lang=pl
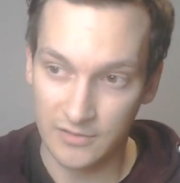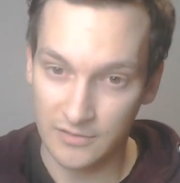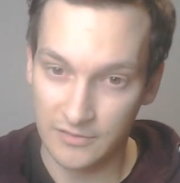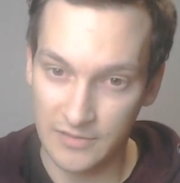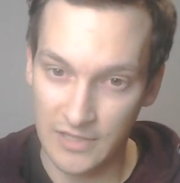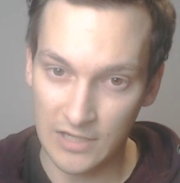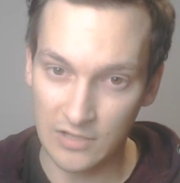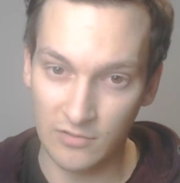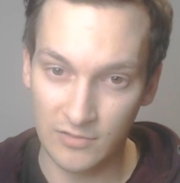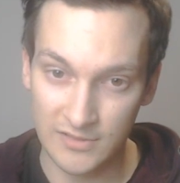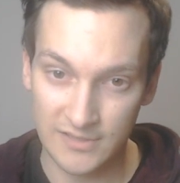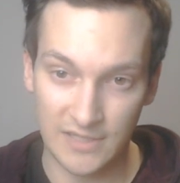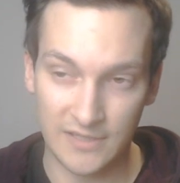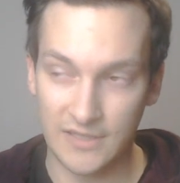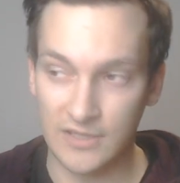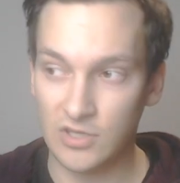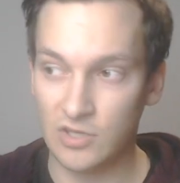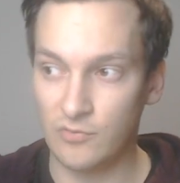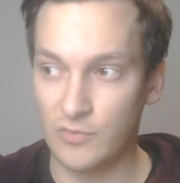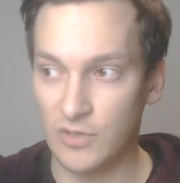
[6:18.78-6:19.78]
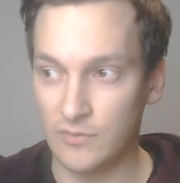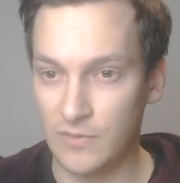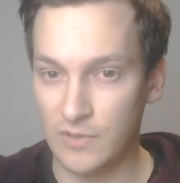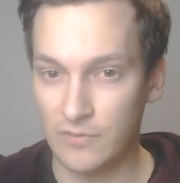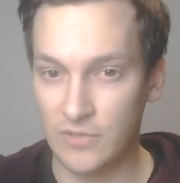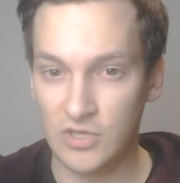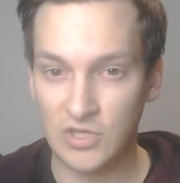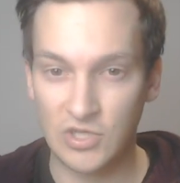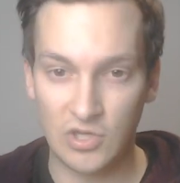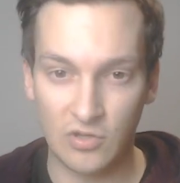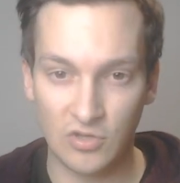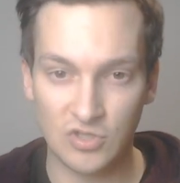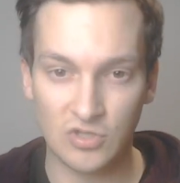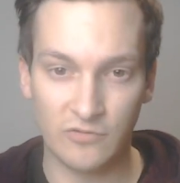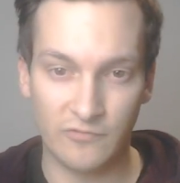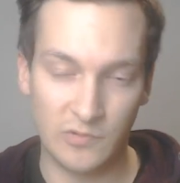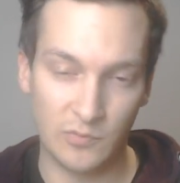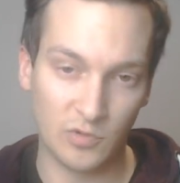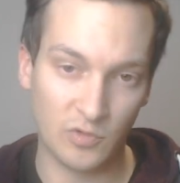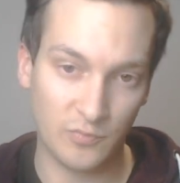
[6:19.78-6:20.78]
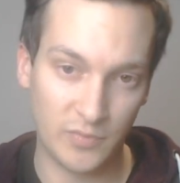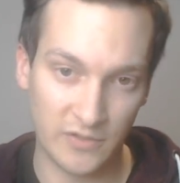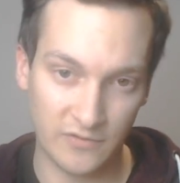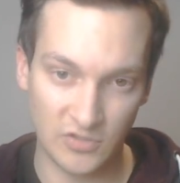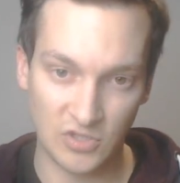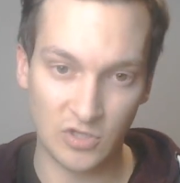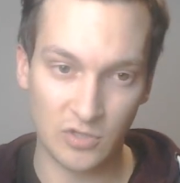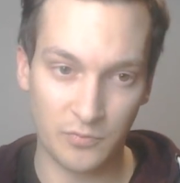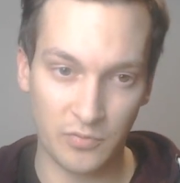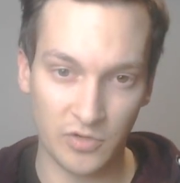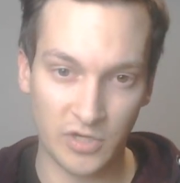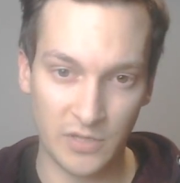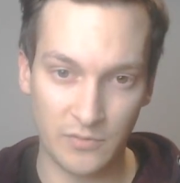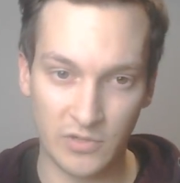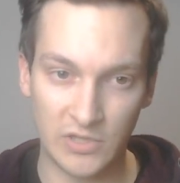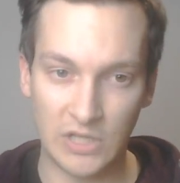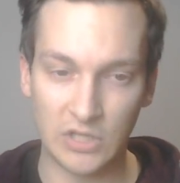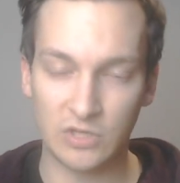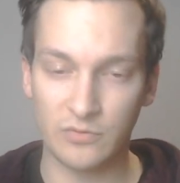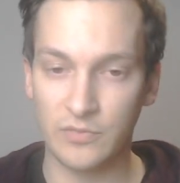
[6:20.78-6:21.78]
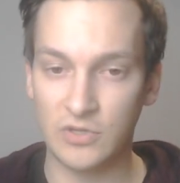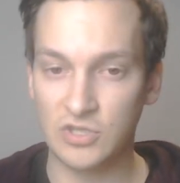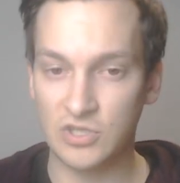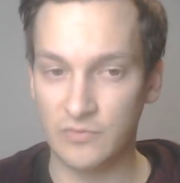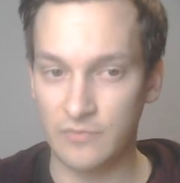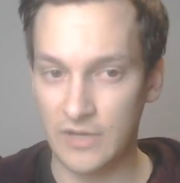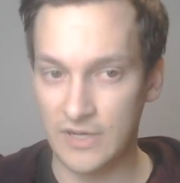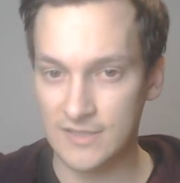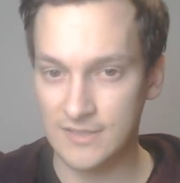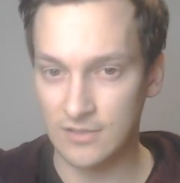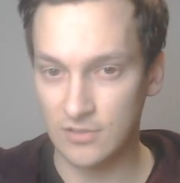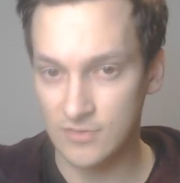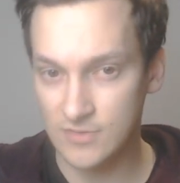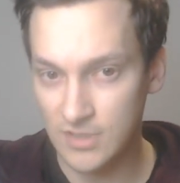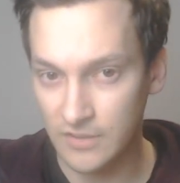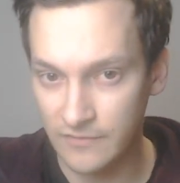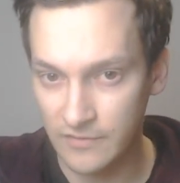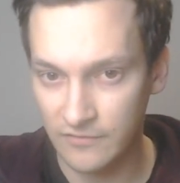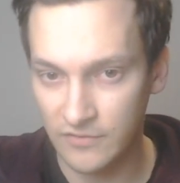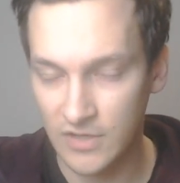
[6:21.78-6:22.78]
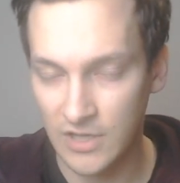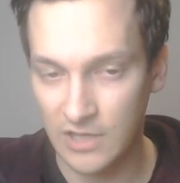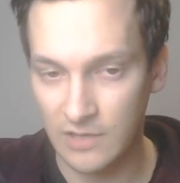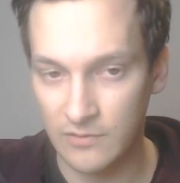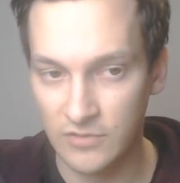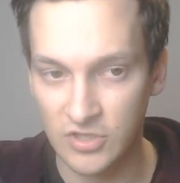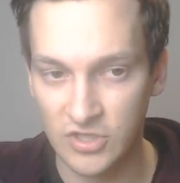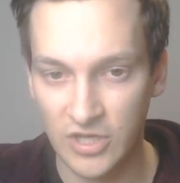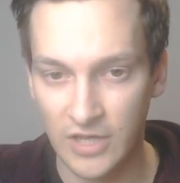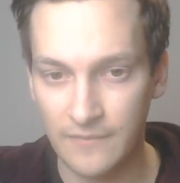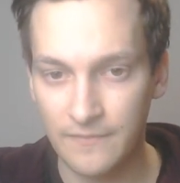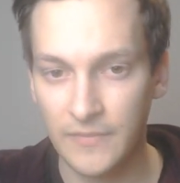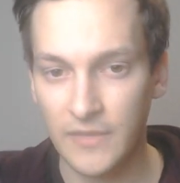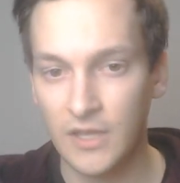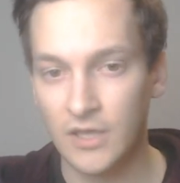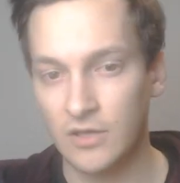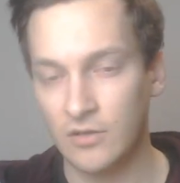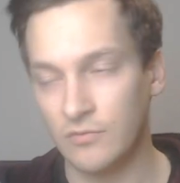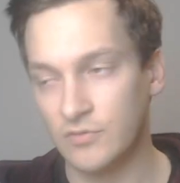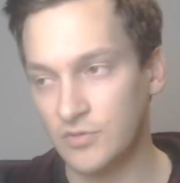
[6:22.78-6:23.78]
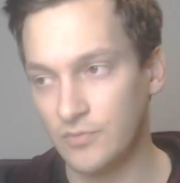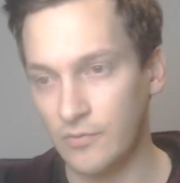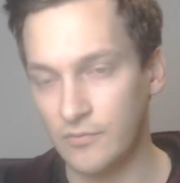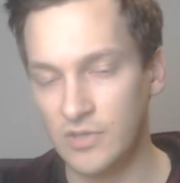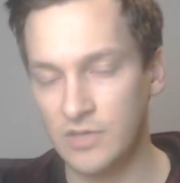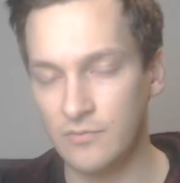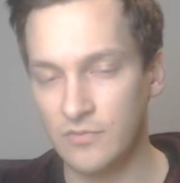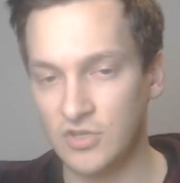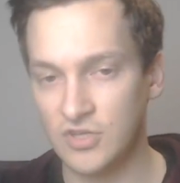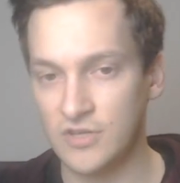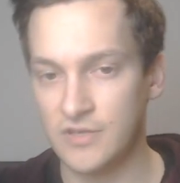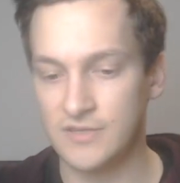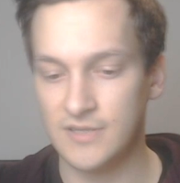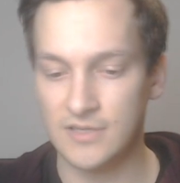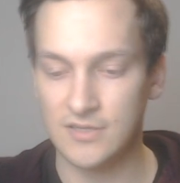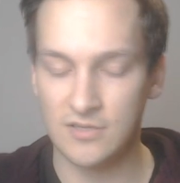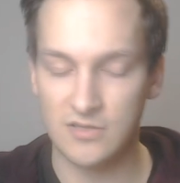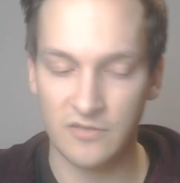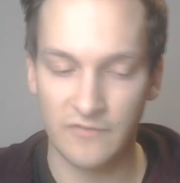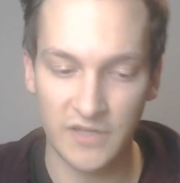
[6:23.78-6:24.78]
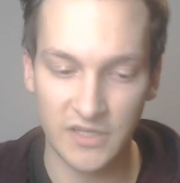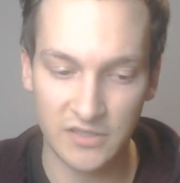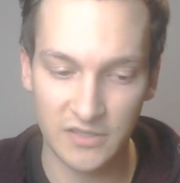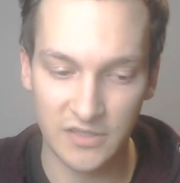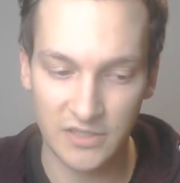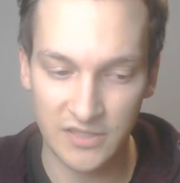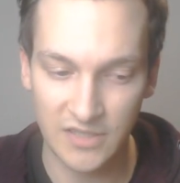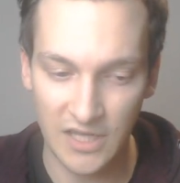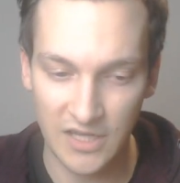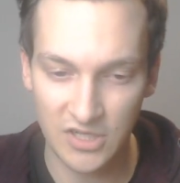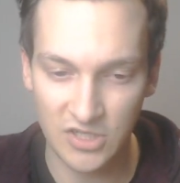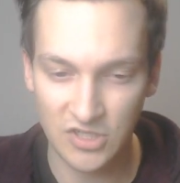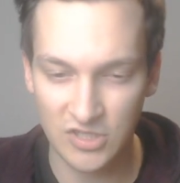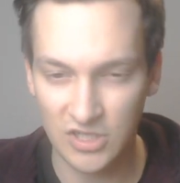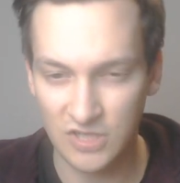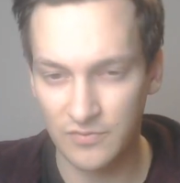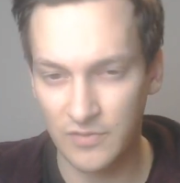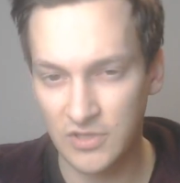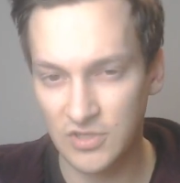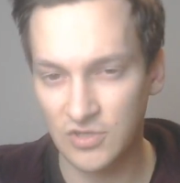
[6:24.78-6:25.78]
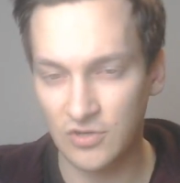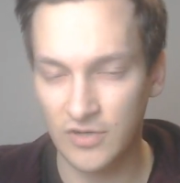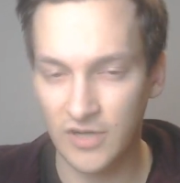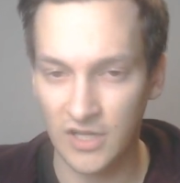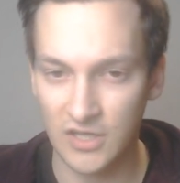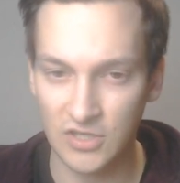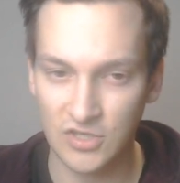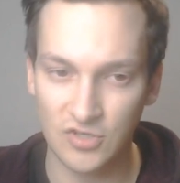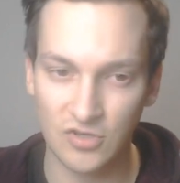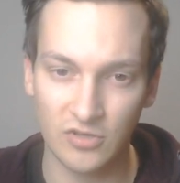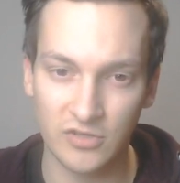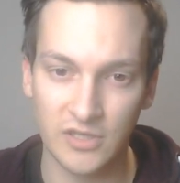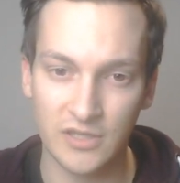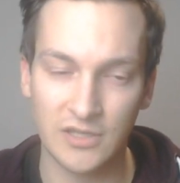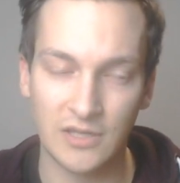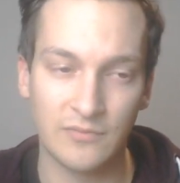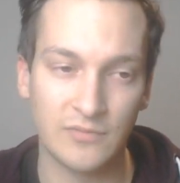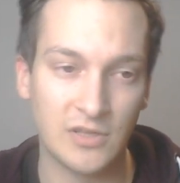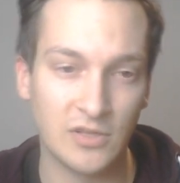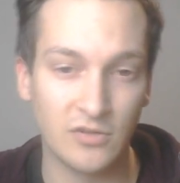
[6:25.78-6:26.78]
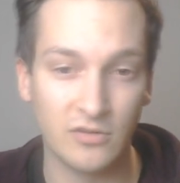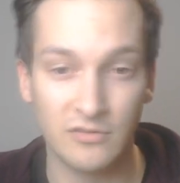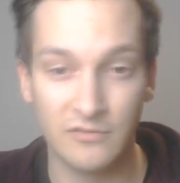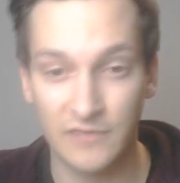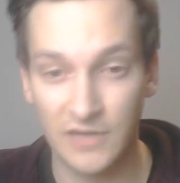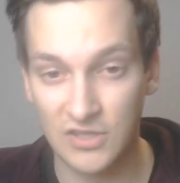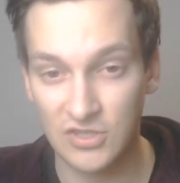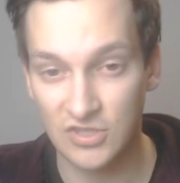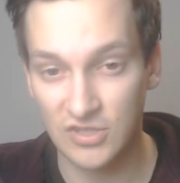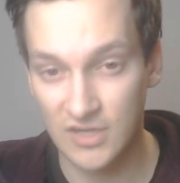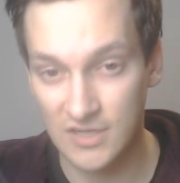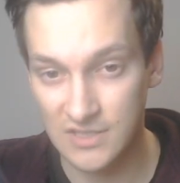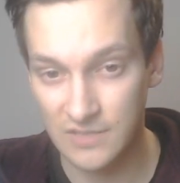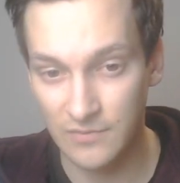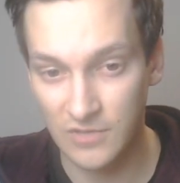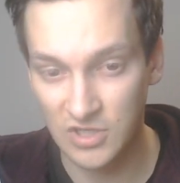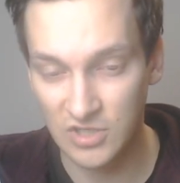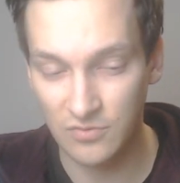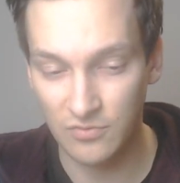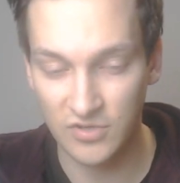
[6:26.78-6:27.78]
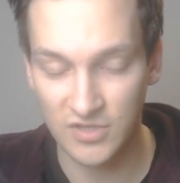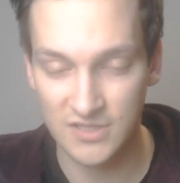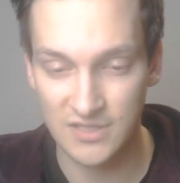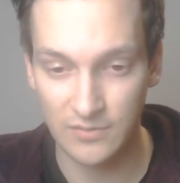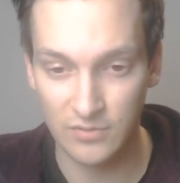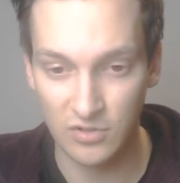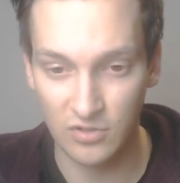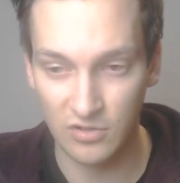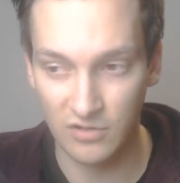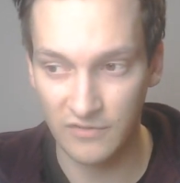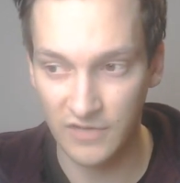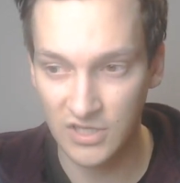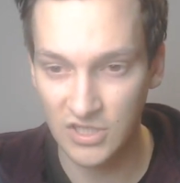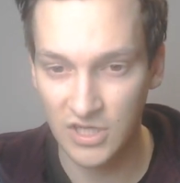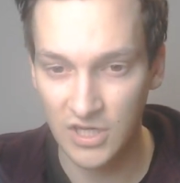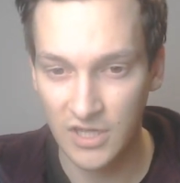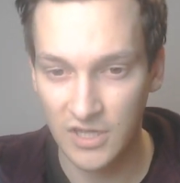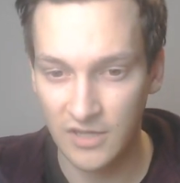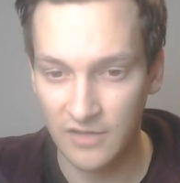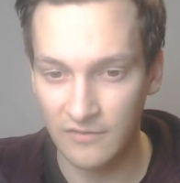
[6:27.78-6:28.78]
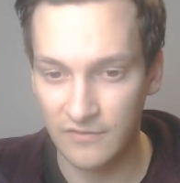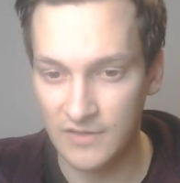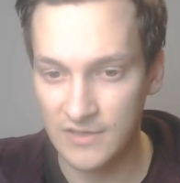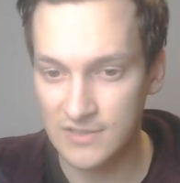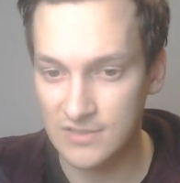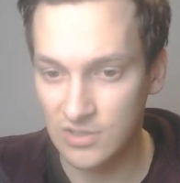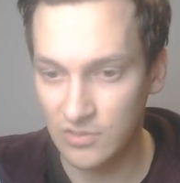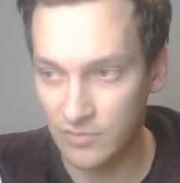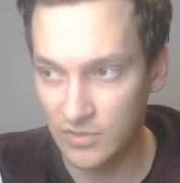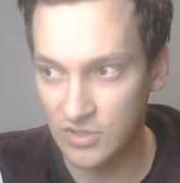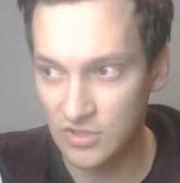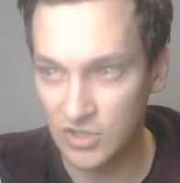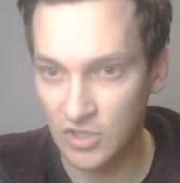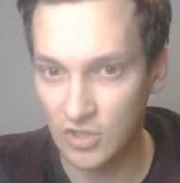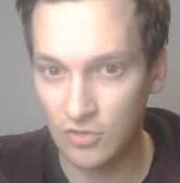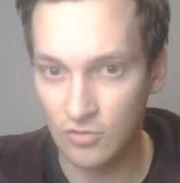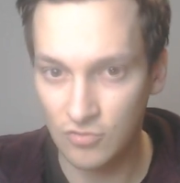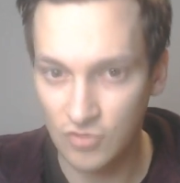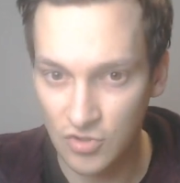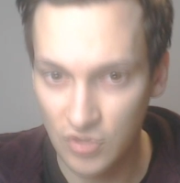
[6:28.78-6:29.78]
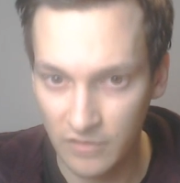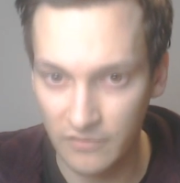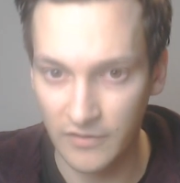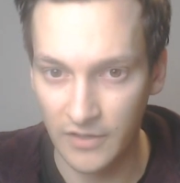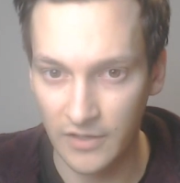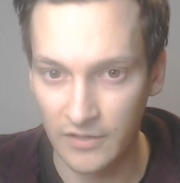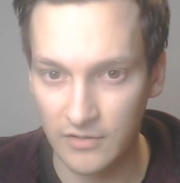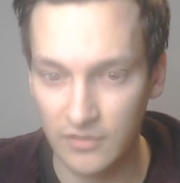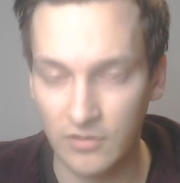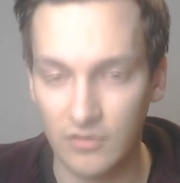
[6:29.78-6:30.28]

jaką strategię obejmiemy, jeśli chodzi o wybór pierwszego Pokémona i to będzie bardzo losowy, wydaje mi się. Przypomnijmy, że zastosowanie tych tarcz też będzie ograniczone, tam tylko 2-3 razy będzie można zablokować, więc to będzie kluczowe,